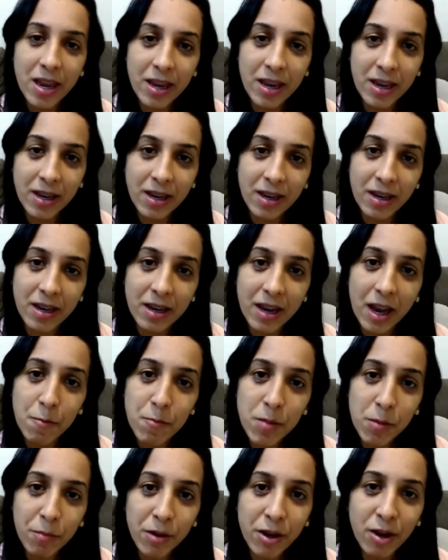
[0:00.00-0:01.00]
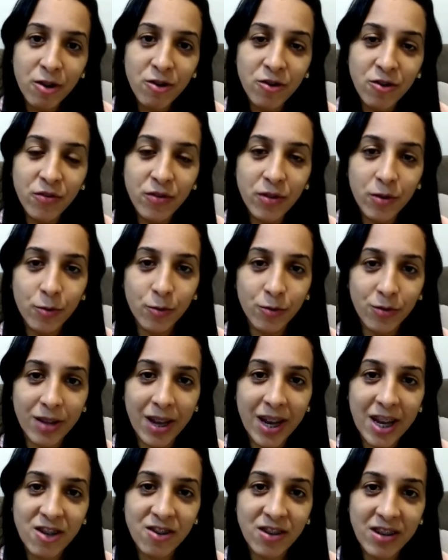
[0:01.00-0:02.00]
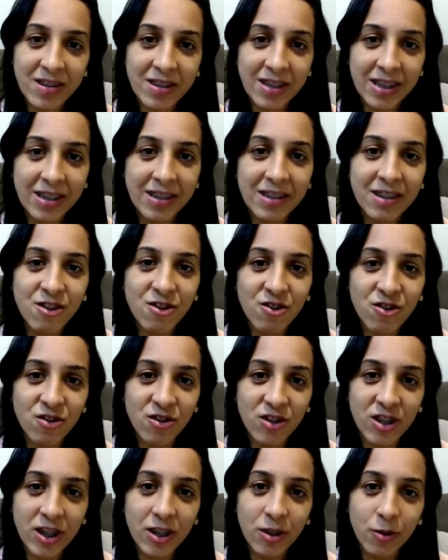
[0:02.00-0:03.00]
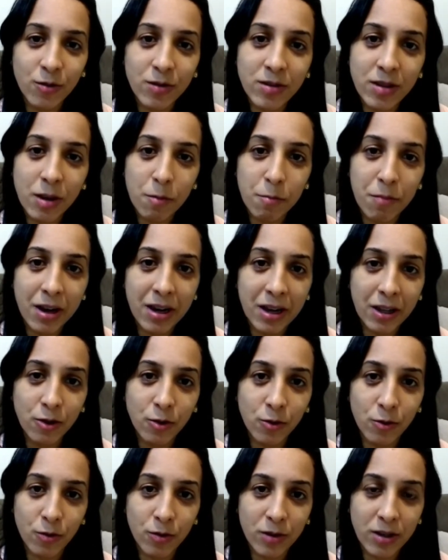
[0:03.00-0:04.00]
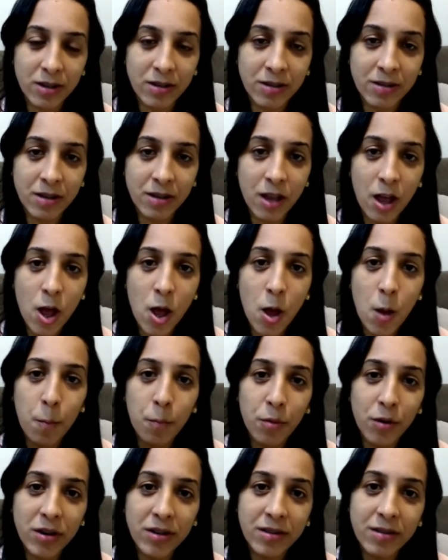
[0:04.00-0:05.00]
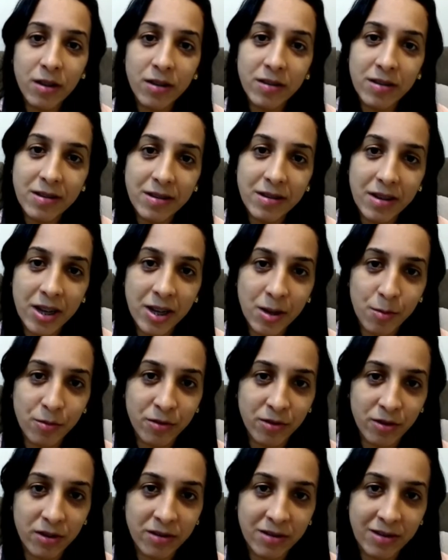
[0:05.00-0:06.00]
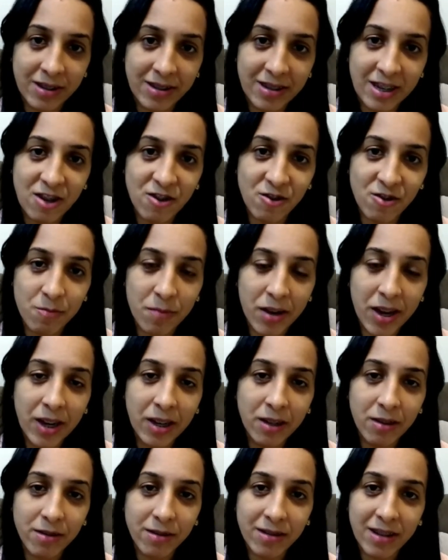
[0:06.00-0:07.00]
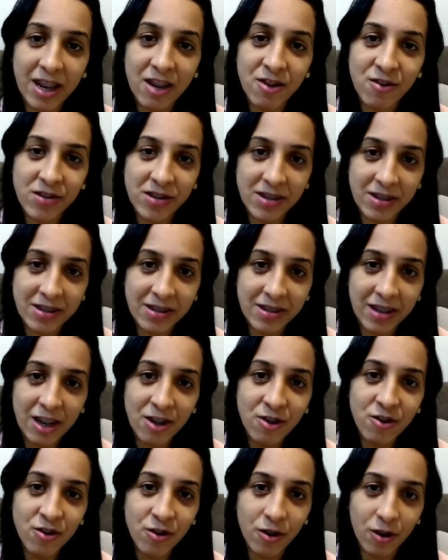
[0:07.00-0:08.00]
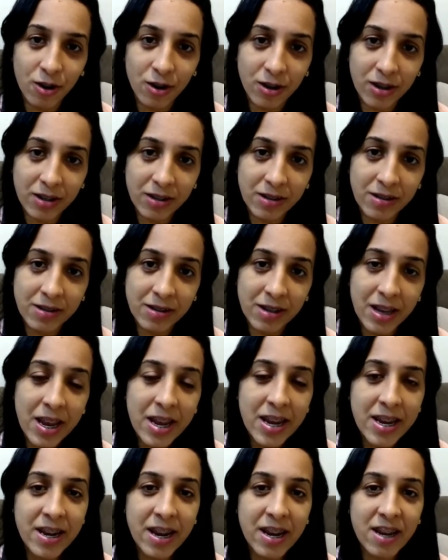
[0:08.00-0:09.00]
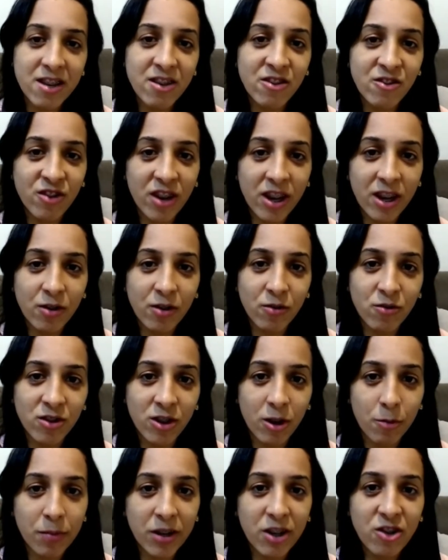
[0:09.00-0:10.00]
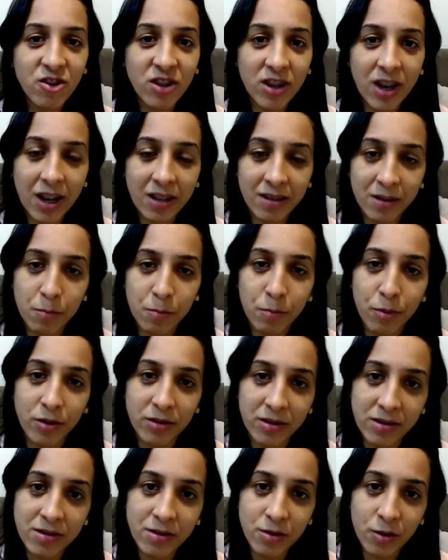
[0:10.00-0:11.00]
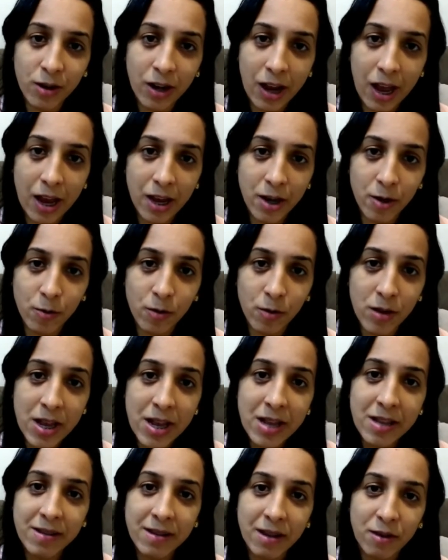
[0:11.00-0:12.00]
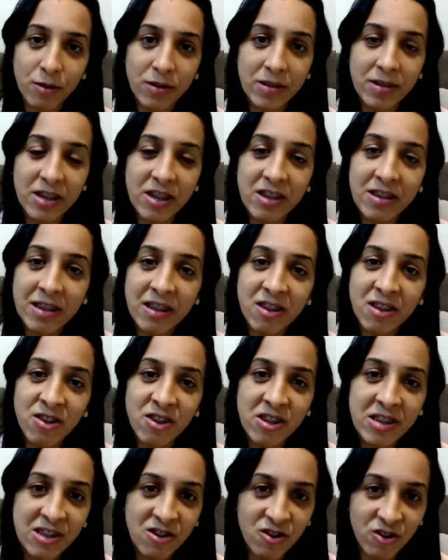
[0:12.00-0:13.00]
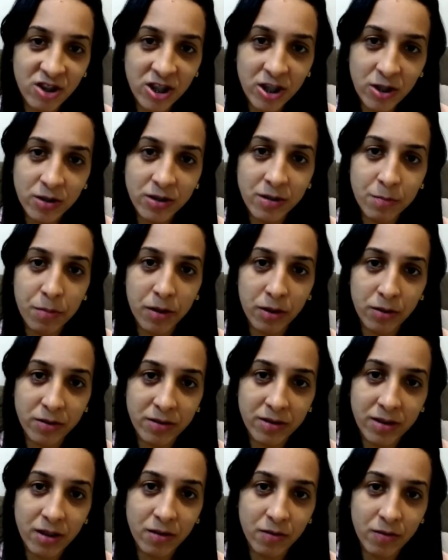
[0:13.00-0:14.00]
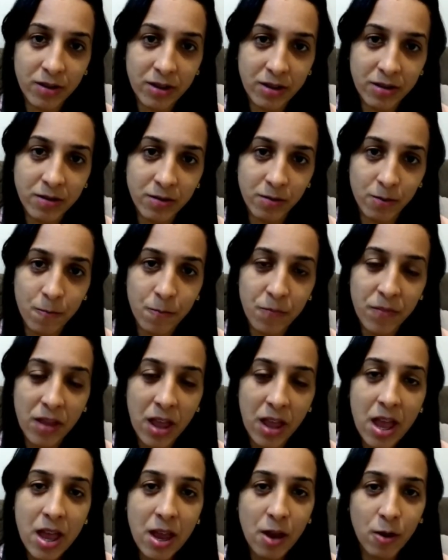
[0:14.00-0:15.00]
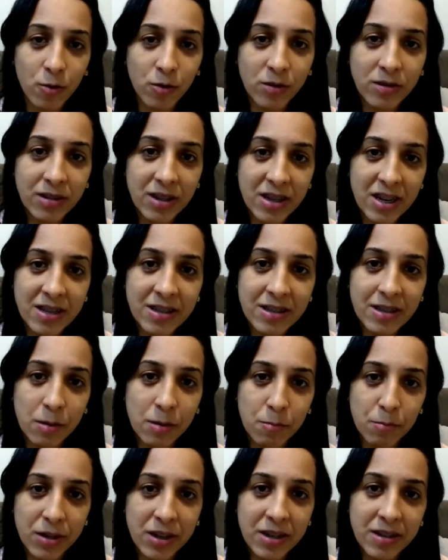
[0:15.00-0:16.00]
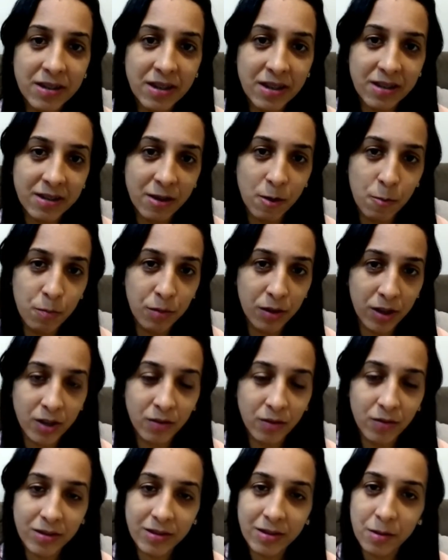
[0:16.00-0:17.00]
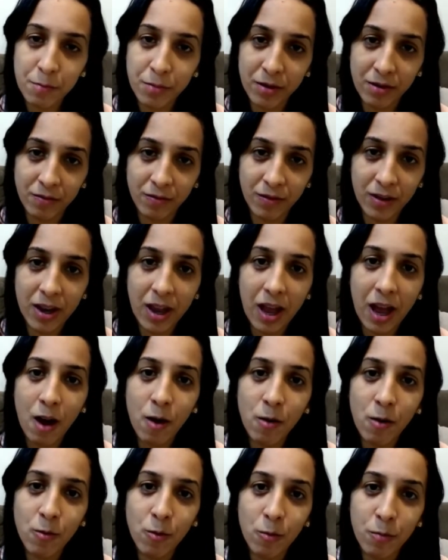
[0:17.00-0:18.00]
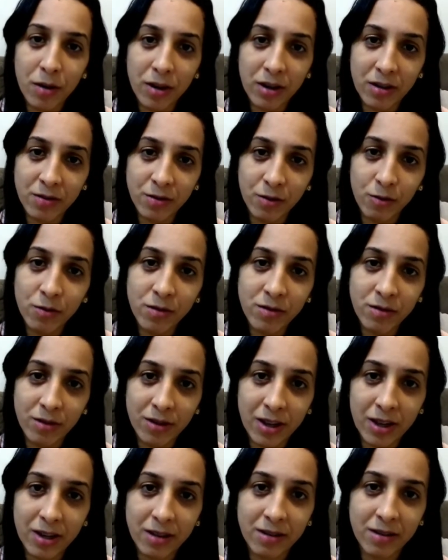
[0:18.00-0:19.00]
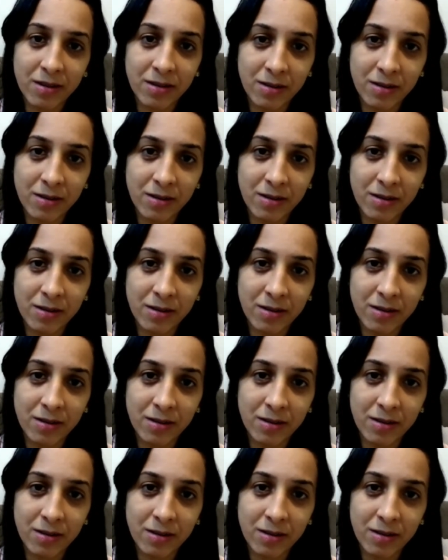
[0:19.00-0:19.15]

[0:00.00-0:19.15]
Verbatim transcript: E a minha maior dificuldade é estar assistindo os trabalhadores, pois nós encerramos nossos atendimentos às 17 horas e eles chegam geralmente em casa após esse horário, sendo assim desassistidos pelo serviço. Eu gostaria de saber se em seu plano você prevê algo para solucionar essa